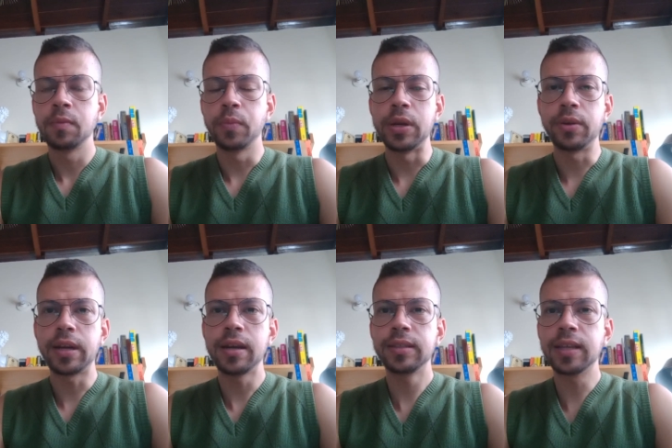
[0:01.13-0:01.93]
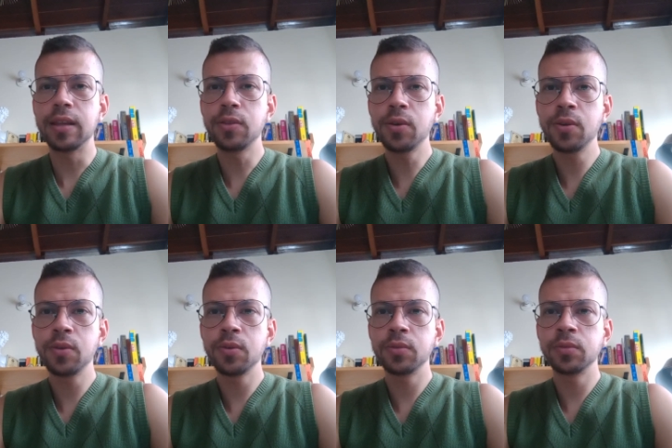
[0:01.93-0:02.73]
Bueno,
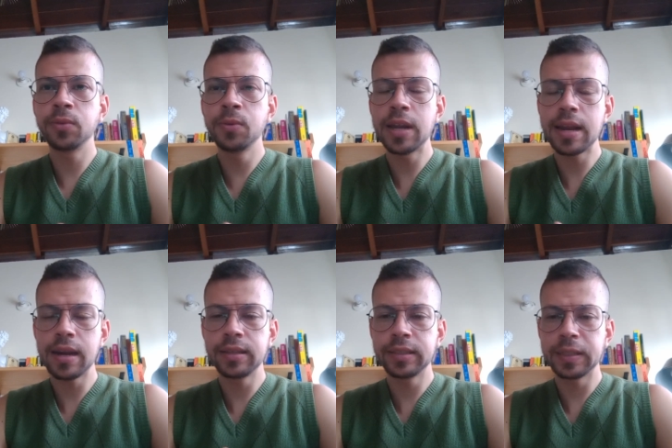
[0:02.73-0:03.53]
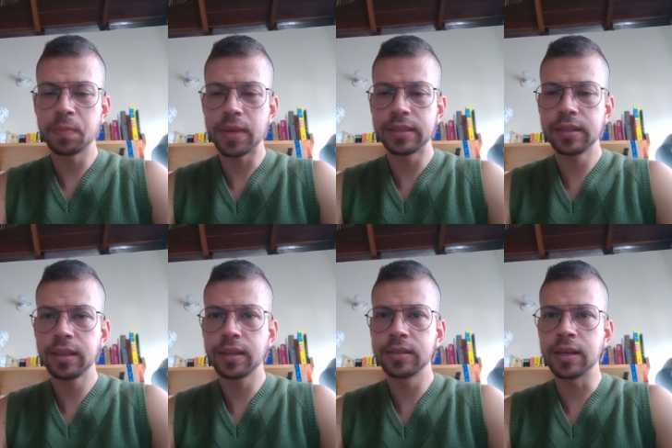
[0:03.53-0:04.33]
realizando un análisis más
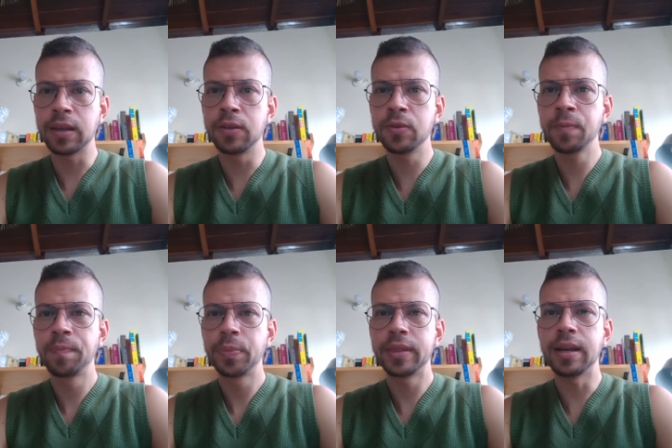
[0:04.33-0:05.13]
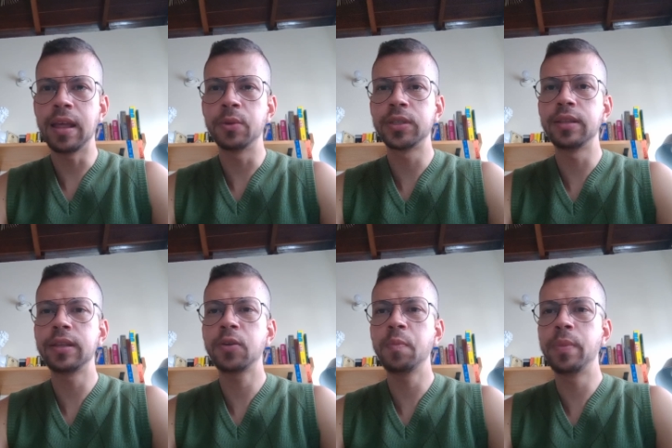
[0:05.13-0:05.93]
detallado de la
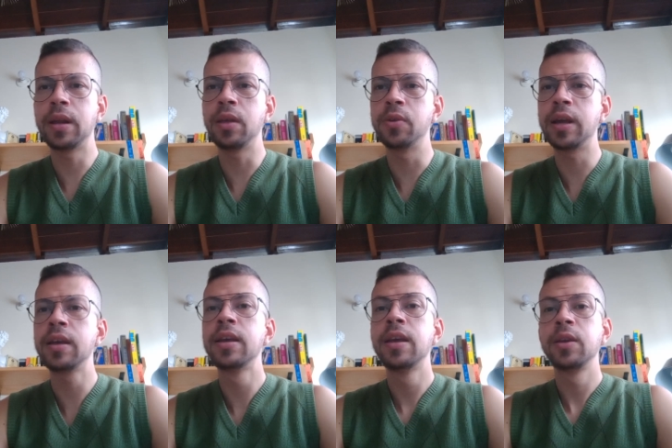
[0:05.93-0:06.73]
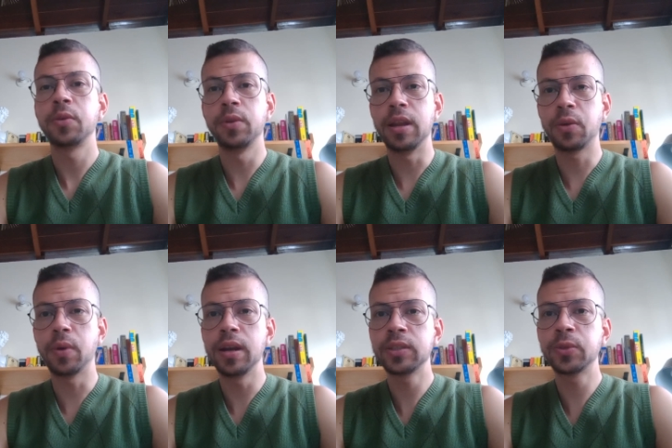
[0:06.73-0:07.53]
docente cooperadora con la
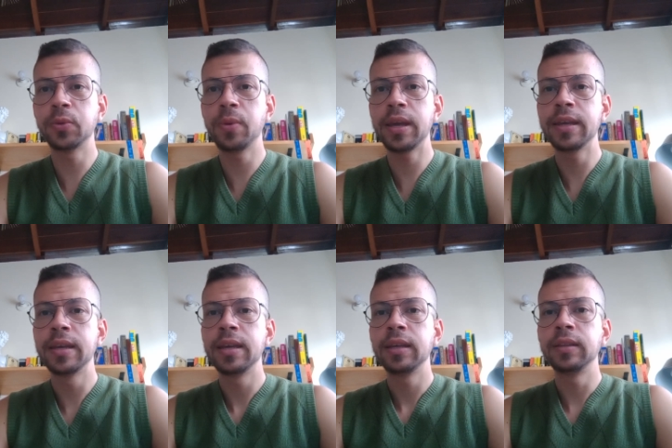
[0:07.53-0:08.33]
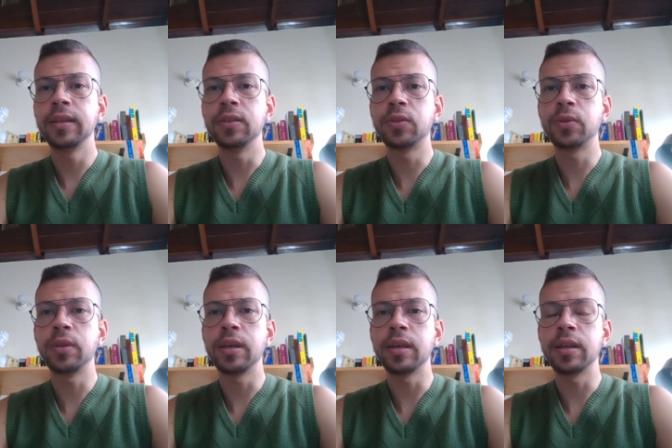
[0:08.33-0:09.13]
cual estuve
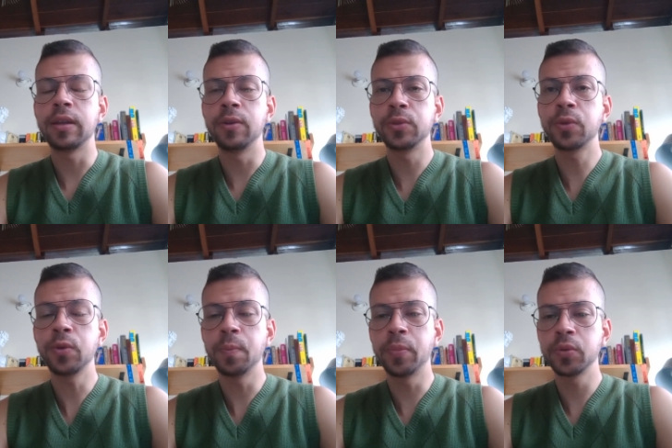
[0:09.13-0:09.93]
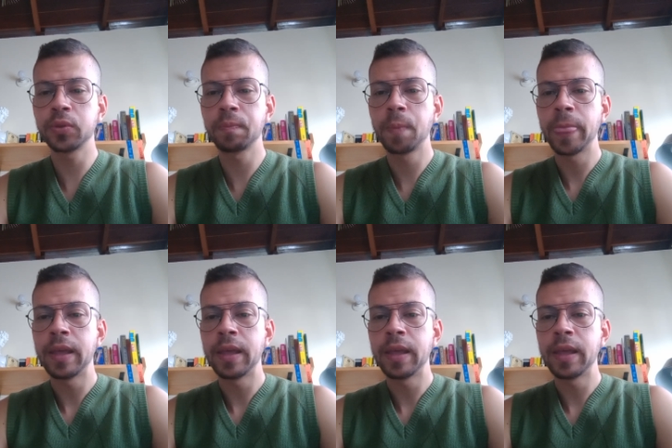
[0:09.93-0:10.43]
dentro de los grupos,